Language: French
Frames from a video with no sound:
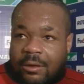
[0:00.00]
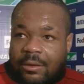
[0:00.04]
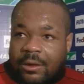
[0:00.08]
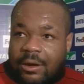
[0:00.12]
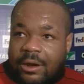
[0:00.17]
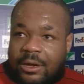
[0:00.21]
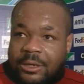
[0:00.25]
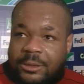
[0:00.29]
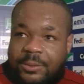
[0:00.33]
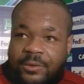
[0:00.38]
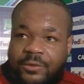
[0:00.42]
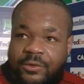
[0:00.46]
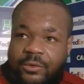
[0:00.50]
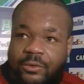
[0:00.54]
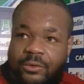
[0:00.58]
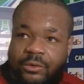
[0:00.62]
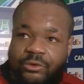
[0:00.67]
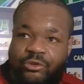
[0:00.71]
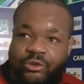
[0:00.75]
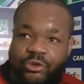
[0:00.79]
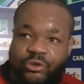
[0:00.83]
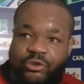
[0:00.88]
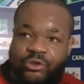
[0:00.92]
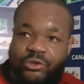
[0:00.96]
Bah, je pense
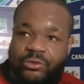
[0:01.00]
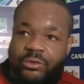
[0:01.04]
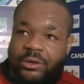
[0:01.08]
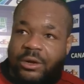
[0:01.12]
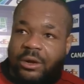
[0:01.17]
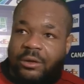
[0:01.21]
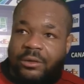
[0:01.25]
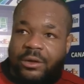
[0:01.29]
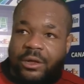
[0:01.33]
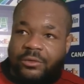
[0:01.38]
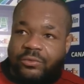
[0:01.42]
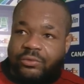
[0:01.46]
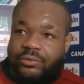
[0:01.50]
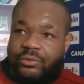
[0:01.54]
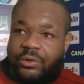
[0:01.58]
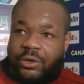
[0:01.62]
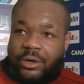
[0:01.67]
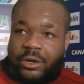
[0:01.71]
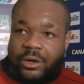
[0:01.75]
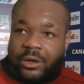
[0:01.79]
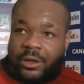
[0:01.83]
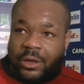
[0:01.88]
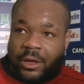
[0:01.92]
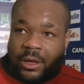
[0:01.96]
qu'aujourd'hui, voilà, on, a tout,
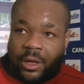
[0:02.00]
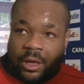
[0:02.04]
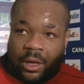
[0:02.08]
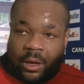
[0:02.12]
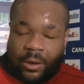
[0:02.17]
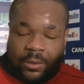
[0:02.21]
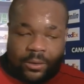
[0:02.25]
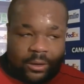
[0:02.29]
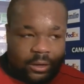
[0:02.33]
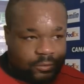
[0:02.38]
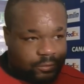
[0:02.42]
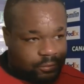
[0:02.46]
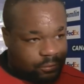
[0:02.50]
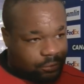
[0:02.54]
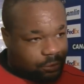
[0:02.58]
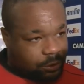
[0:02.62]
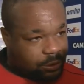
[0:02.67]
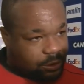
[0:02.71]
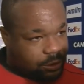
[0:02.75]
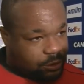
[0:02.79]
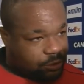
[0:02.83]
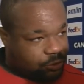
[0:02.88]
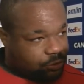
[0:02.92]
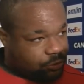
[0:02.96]
euh, on a tout
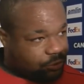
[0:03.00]
donné,